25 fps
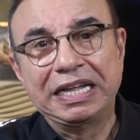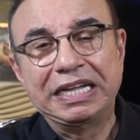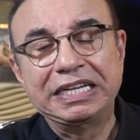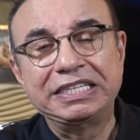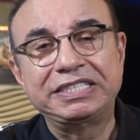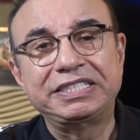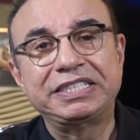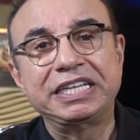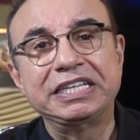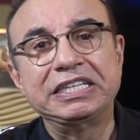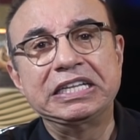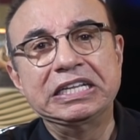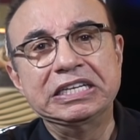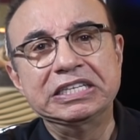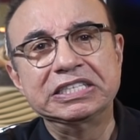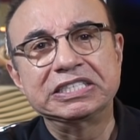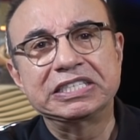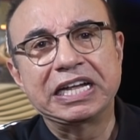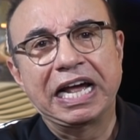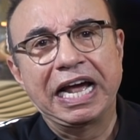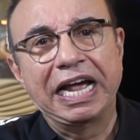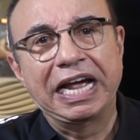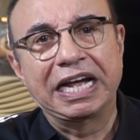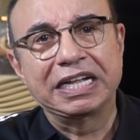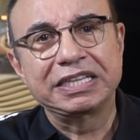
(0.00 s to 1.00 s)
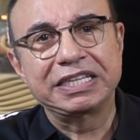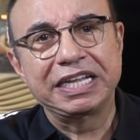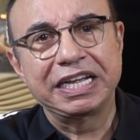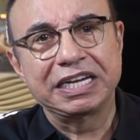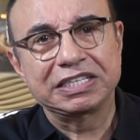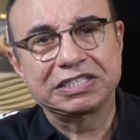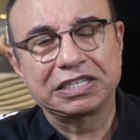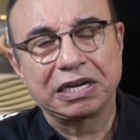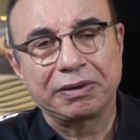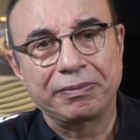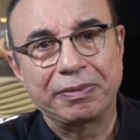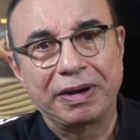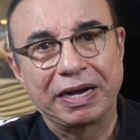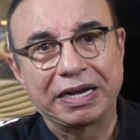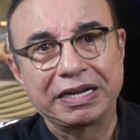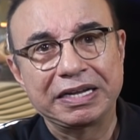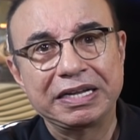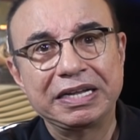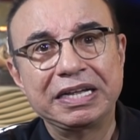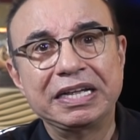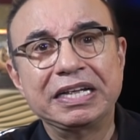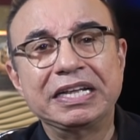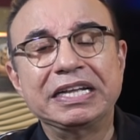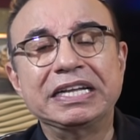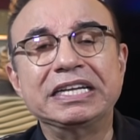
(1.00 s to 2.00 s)
istediğiniz hayatı yaşamak,
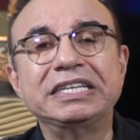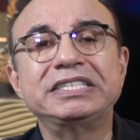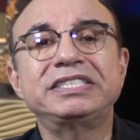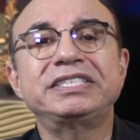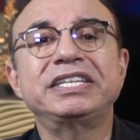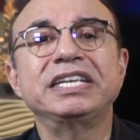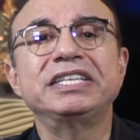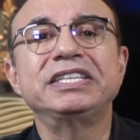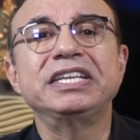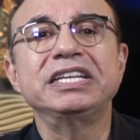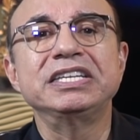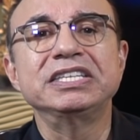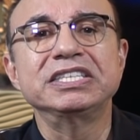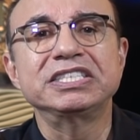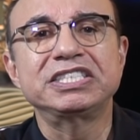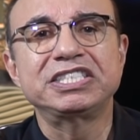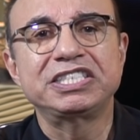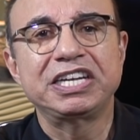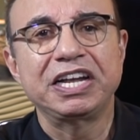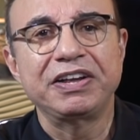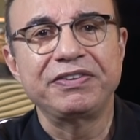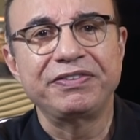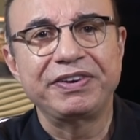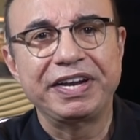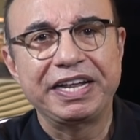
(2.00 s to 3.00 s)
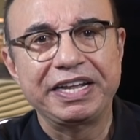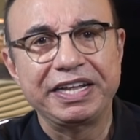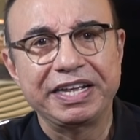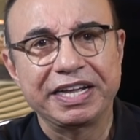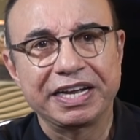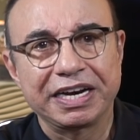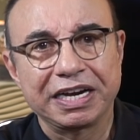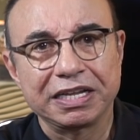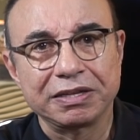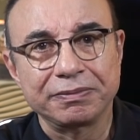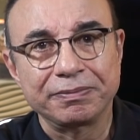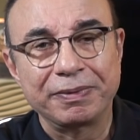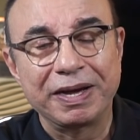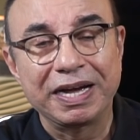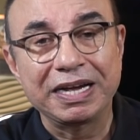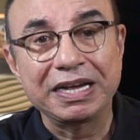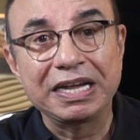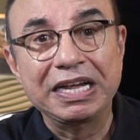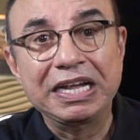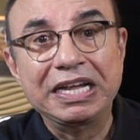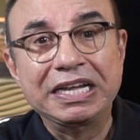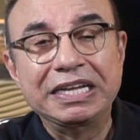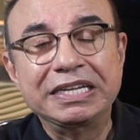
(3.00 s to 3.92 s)
istediğiniz çevreyi yaratmak,